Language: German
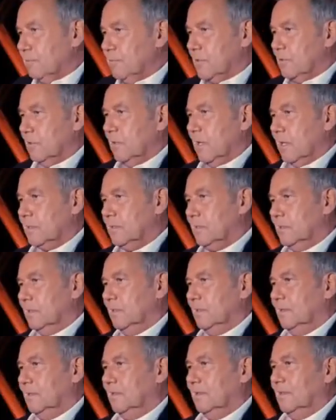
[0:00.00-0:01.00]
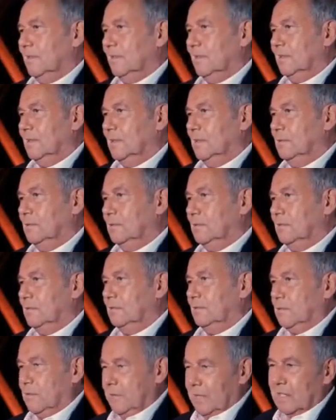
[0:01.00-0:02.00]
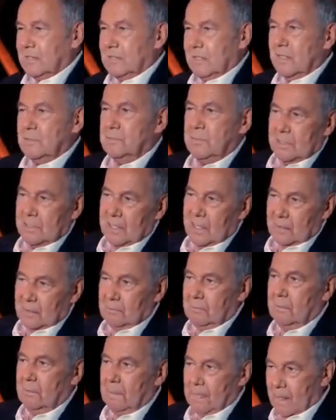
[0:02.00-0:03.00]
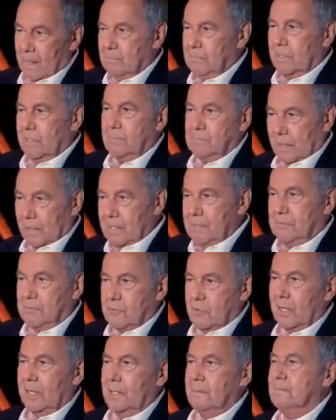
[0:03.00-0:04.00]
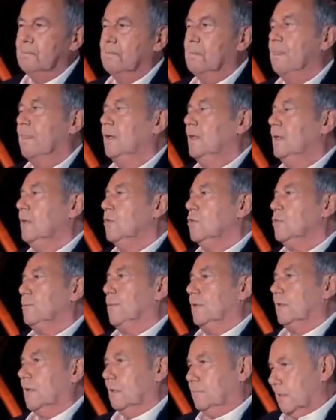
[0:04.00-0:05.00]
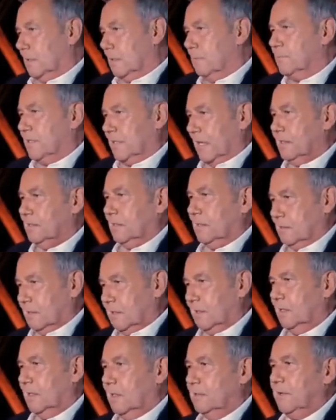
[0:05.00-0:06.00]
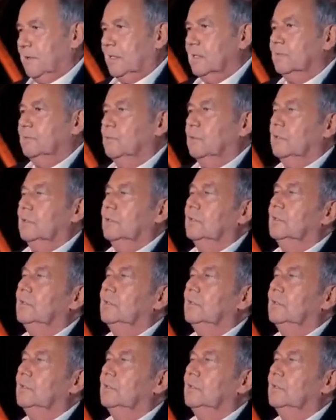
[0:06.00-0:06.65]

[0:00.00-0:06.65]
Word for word: zu lassen. Äh, zuerst erst mit, der, mit dem Brief schreiben, später mit dem Chat, also dann entwickelt wurde.